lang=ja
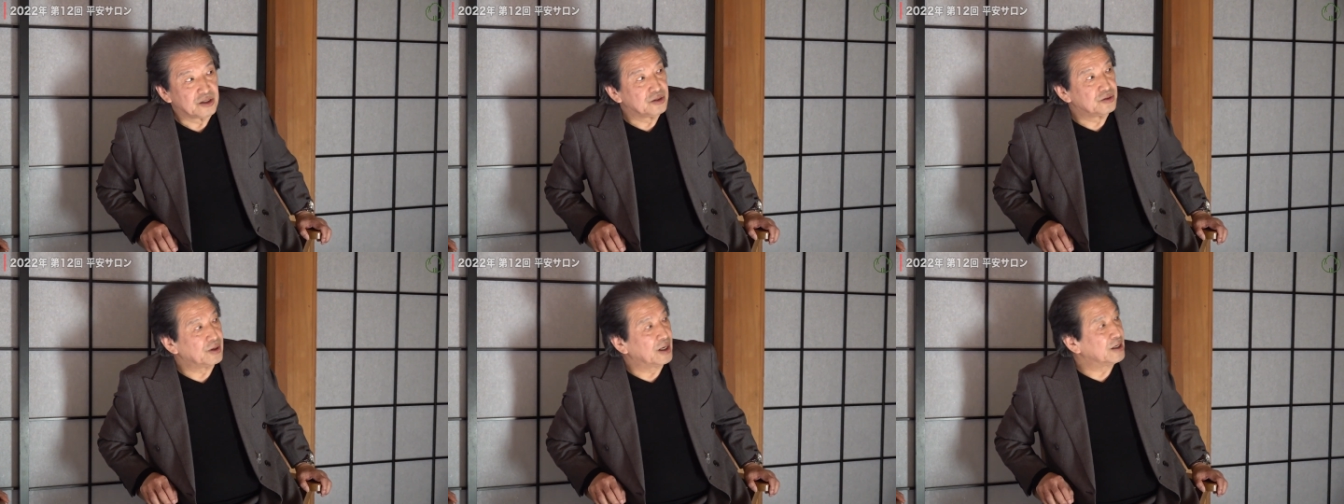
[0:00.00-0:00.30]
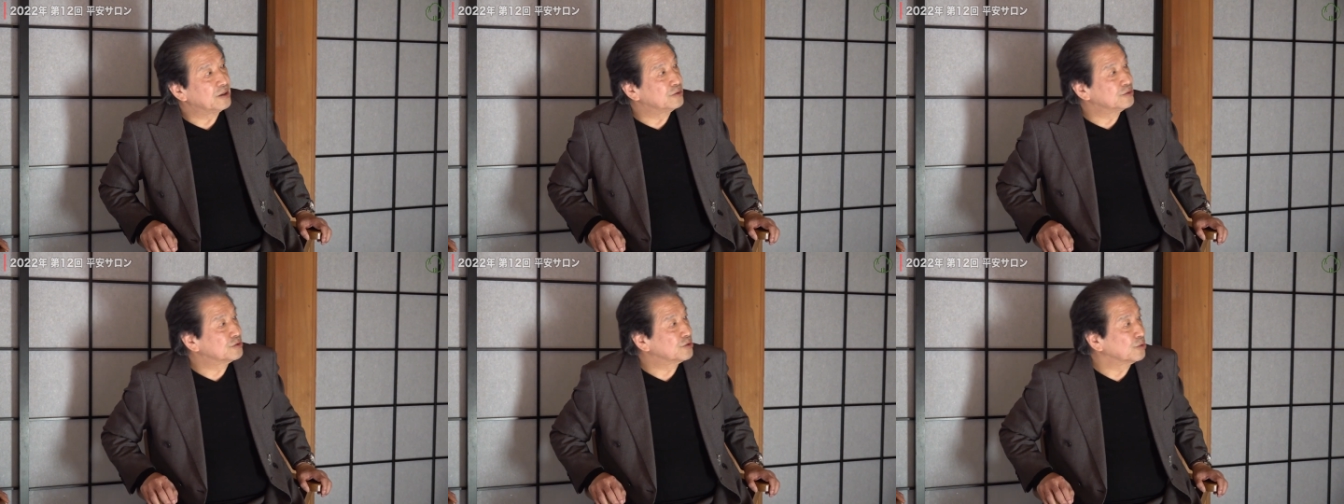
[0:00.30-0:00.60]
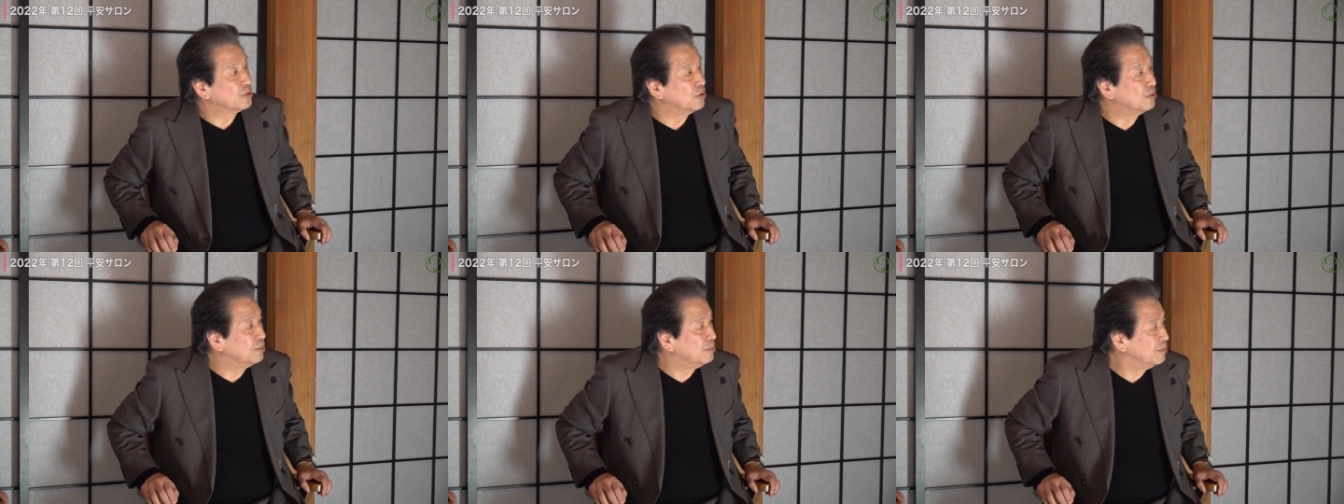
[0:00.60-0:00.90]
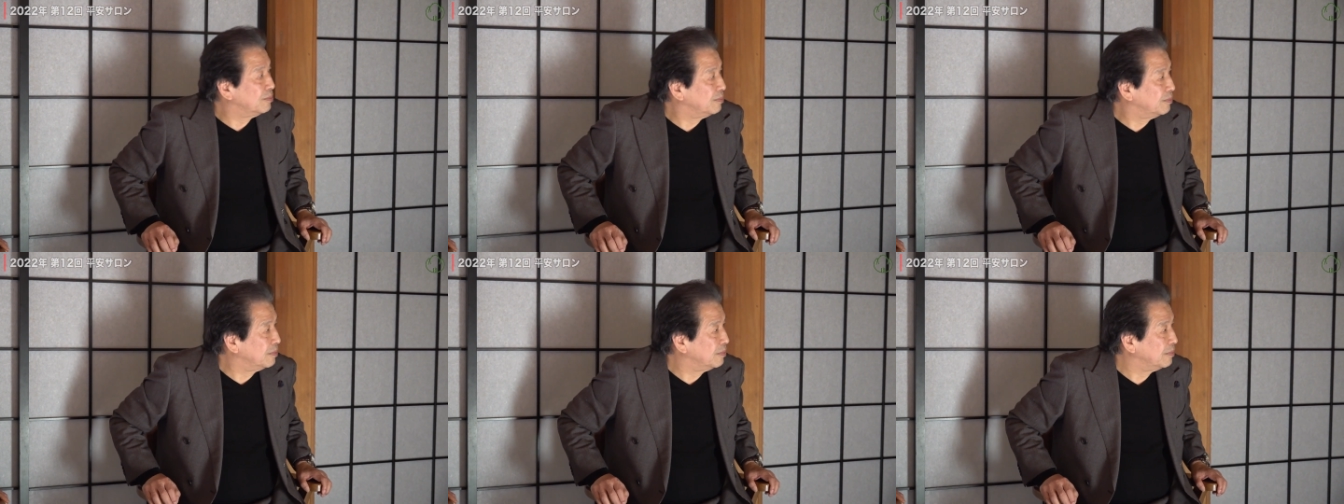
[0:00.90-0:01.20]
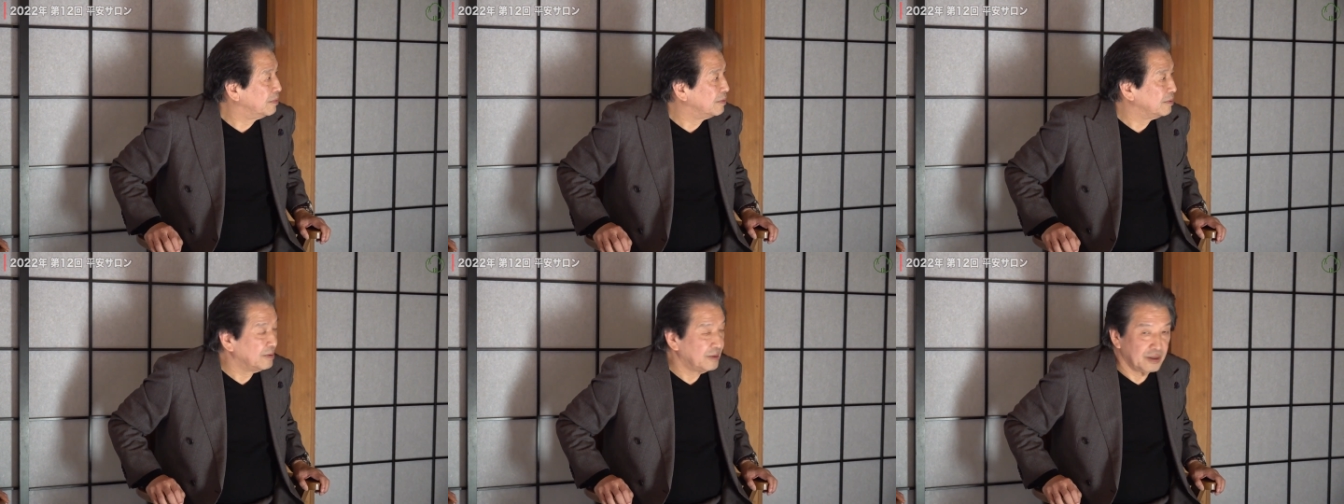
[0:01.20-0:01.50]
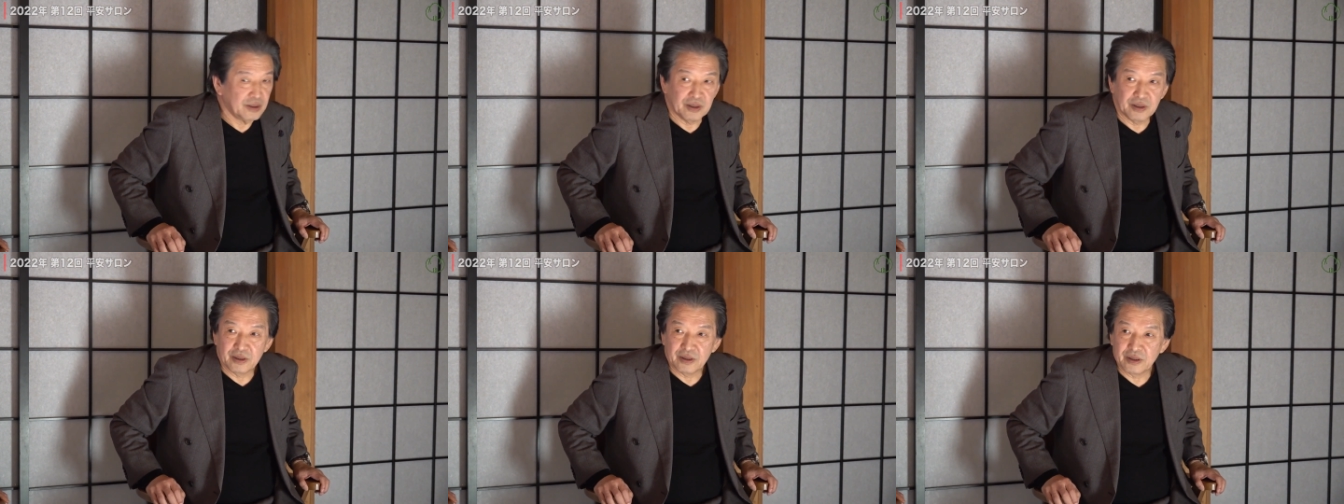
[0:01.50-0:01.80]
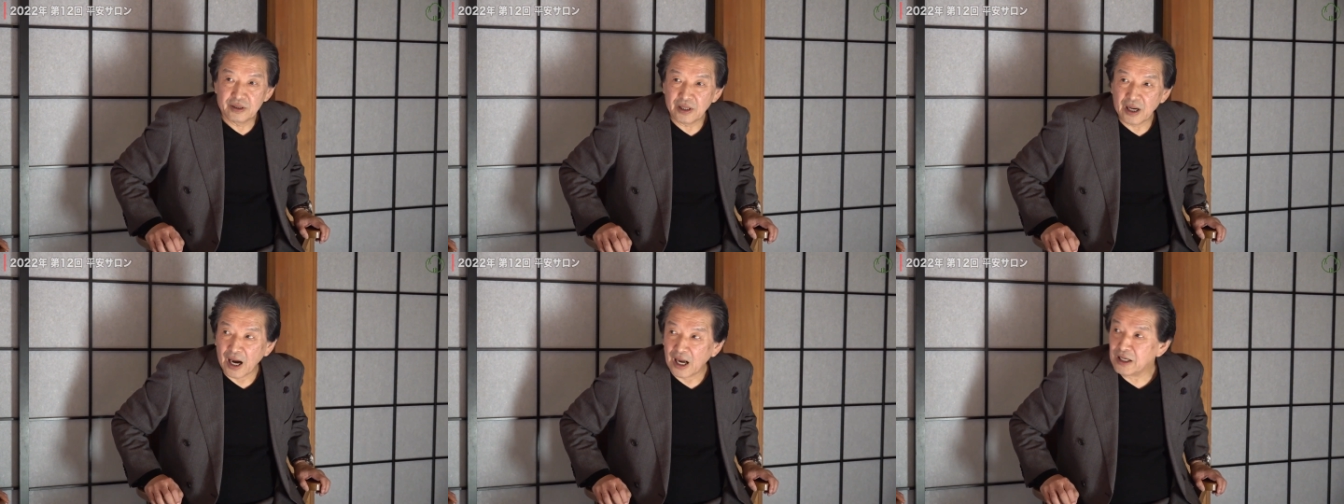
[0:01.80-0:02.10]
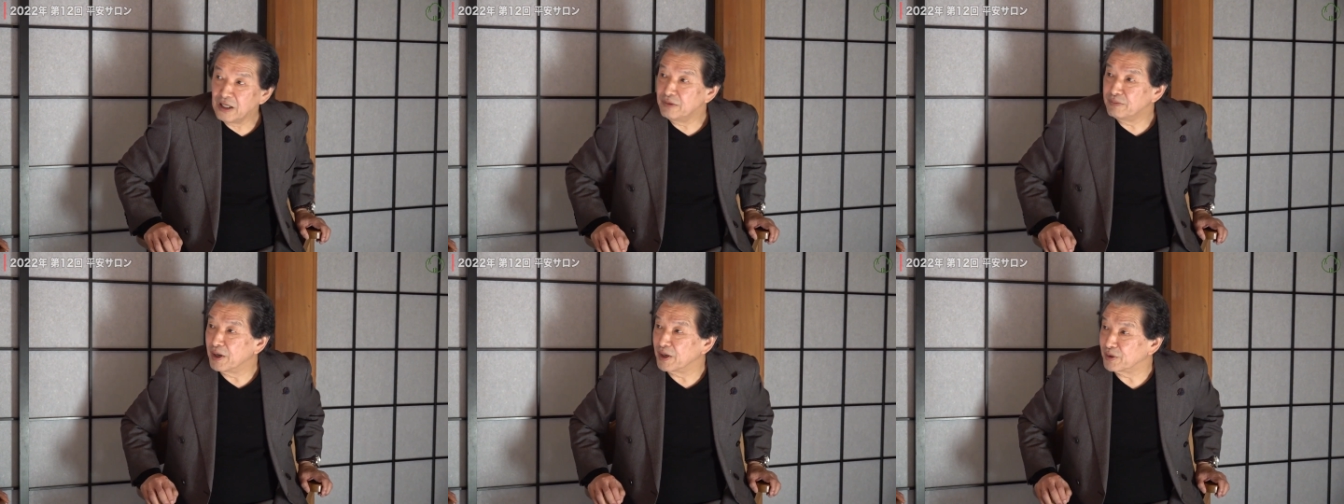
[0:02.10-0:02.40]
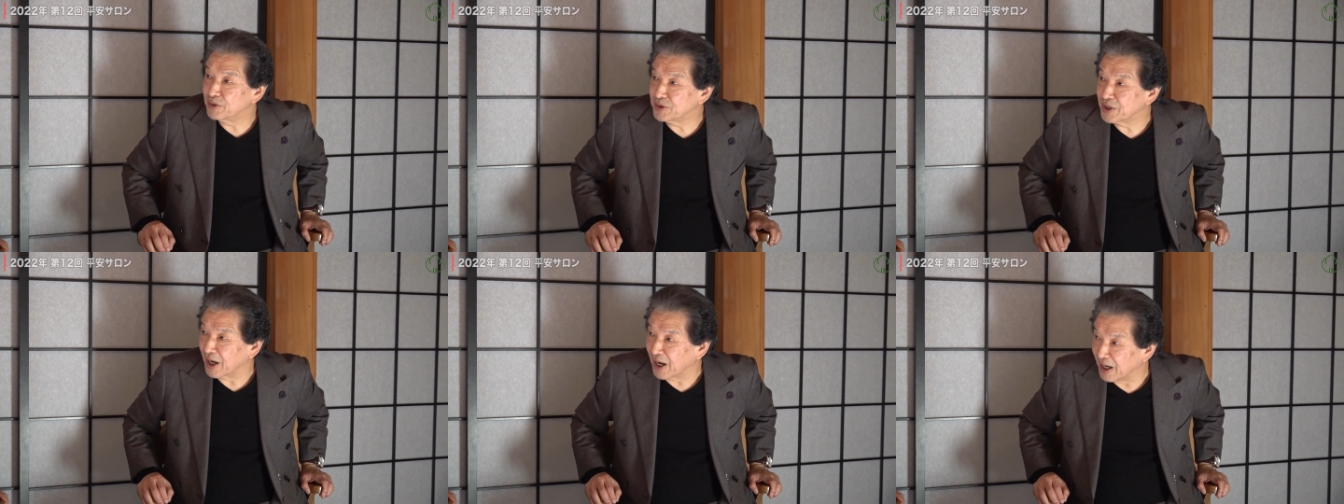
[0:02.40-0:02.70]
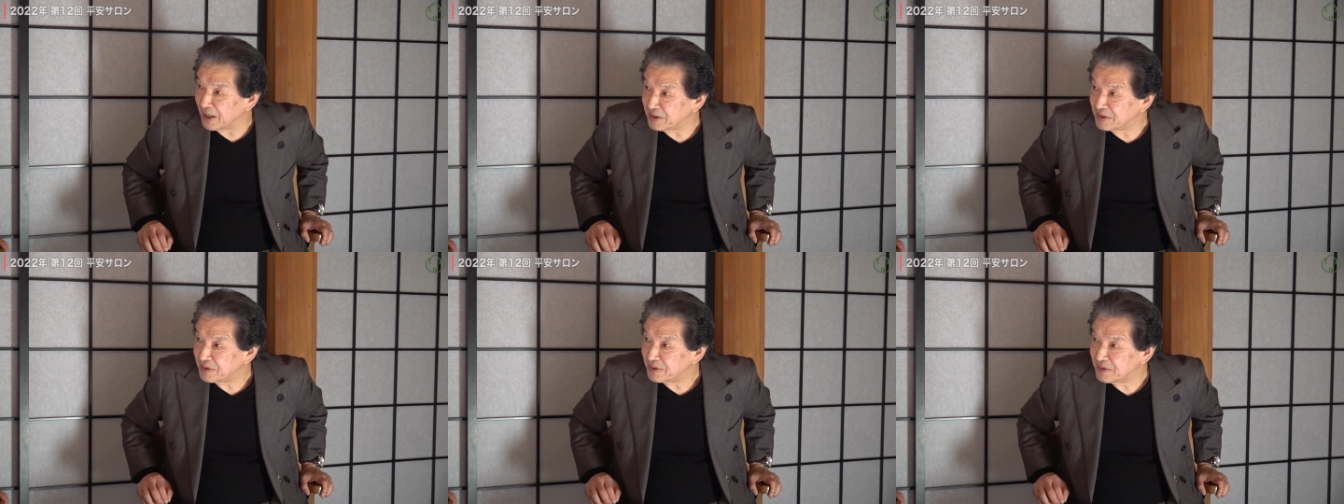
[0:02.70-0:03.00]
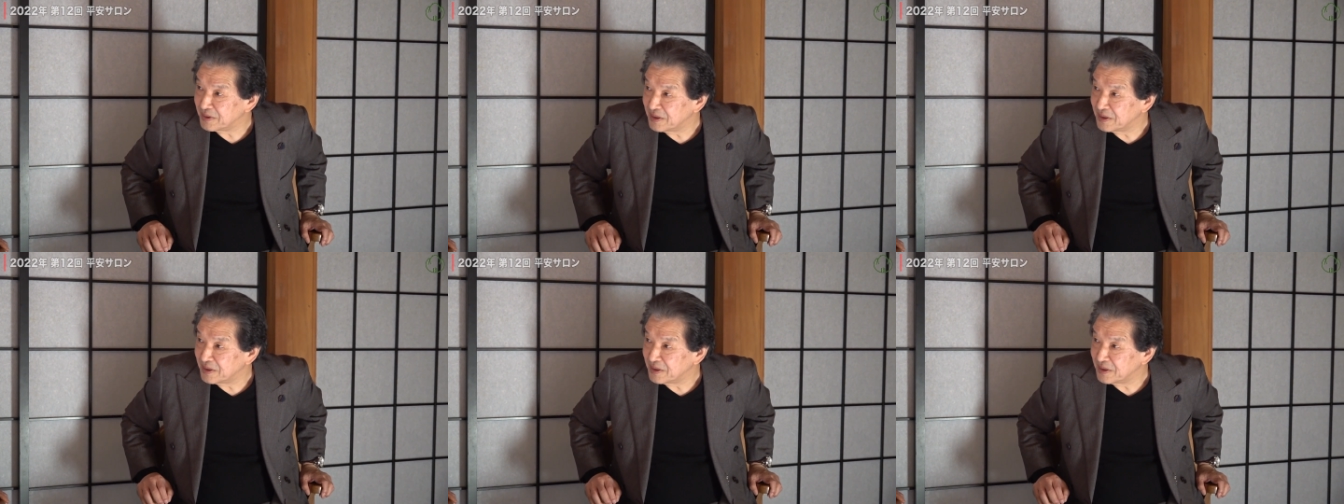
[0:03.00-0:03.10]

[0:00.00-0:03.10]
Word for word: いわゆるそのアニメの世界